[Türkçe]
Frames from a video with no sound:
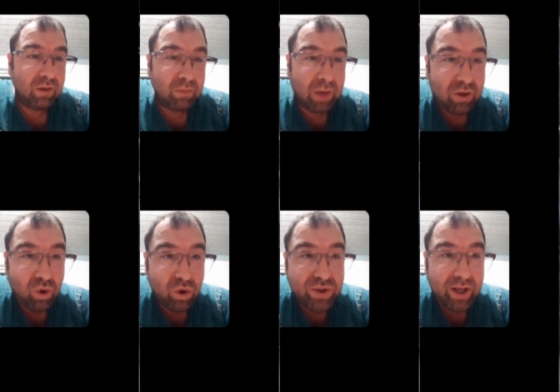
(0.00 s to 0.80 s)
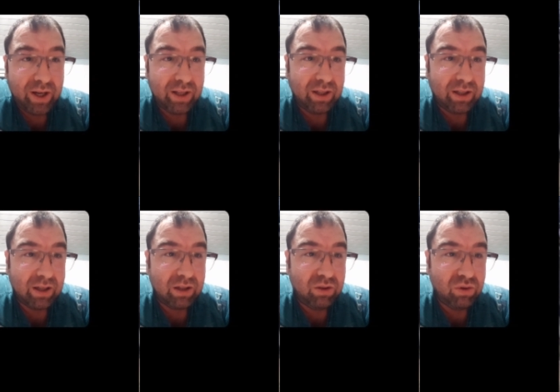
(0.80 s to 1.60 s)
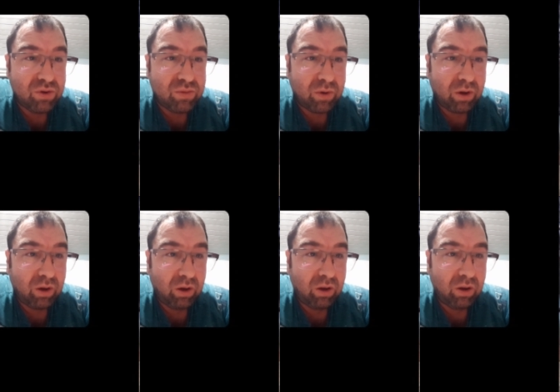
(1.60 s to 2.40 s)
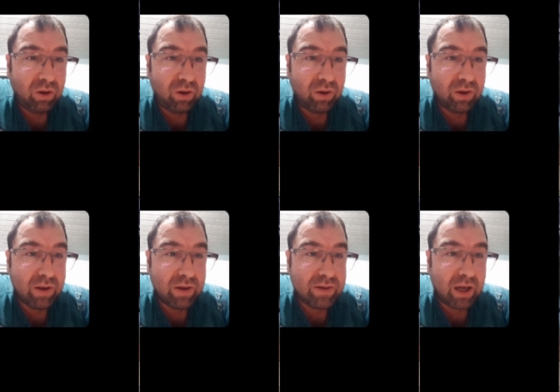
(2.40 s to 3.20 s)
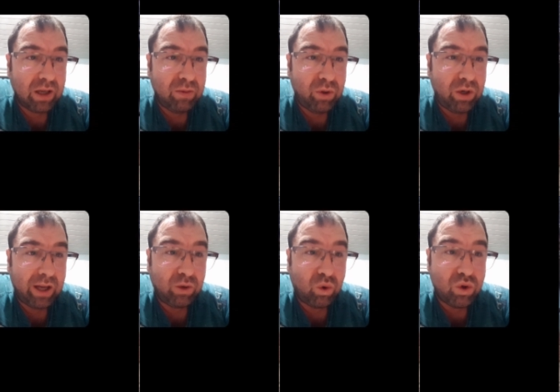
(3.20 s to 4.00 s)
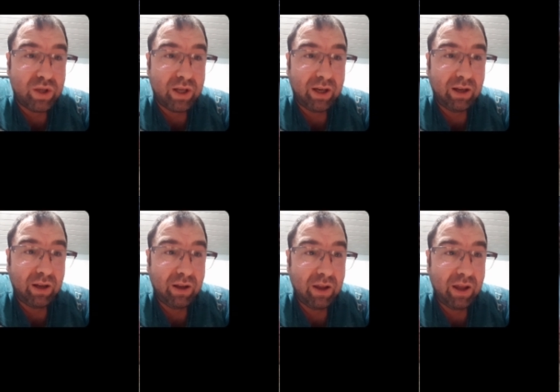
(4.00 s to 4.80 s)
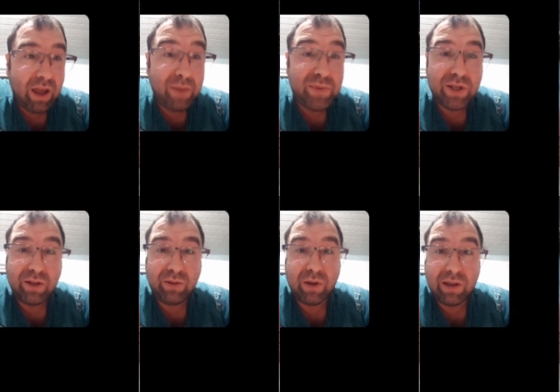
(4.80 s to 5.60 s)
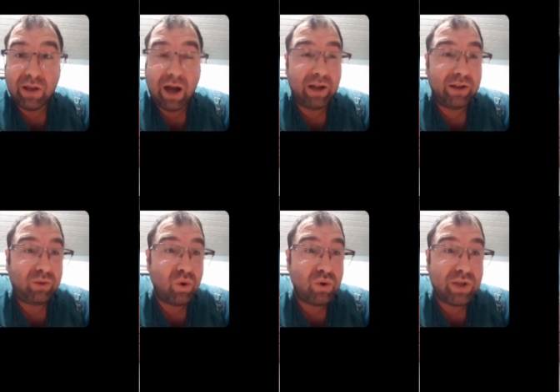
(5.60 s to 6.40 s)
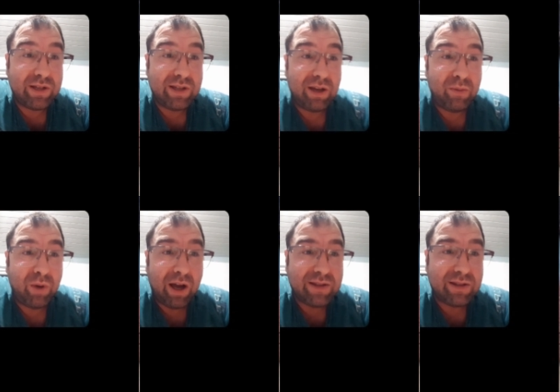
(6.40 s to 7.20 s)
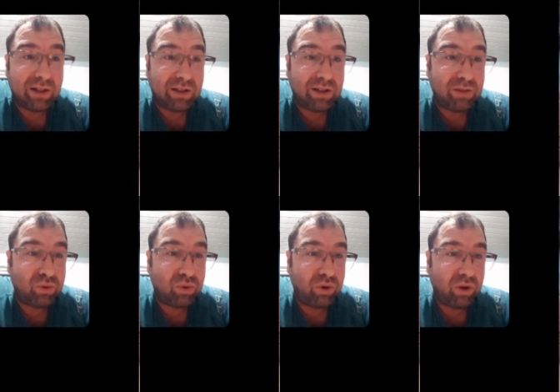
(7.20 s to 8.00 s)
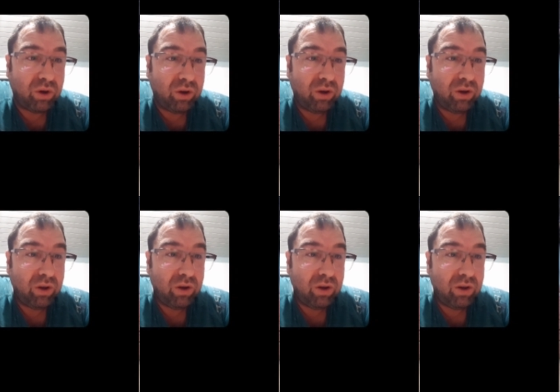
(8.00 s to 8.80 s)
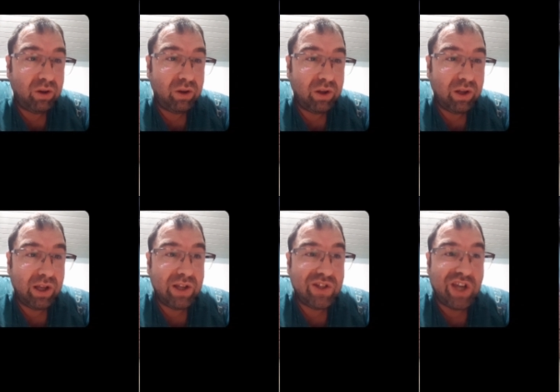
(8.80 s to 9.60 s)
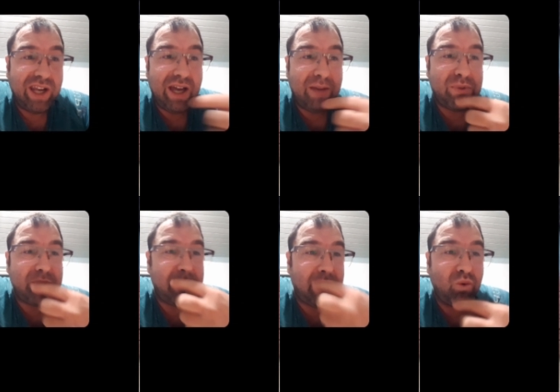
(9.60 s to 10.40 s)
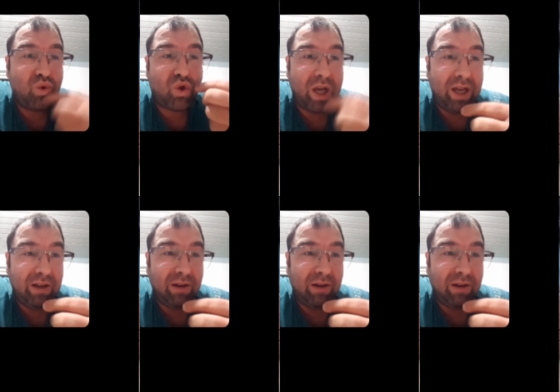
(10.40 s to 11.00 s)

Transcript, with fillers: Bak gözlerine dikkat ediyorsunuz mu? Sanki böyle hani gözleri hepsinin aynı. Gözleri sanki böyle hastalıklı gibi duruyor. Çene yapısı bakın üçgen.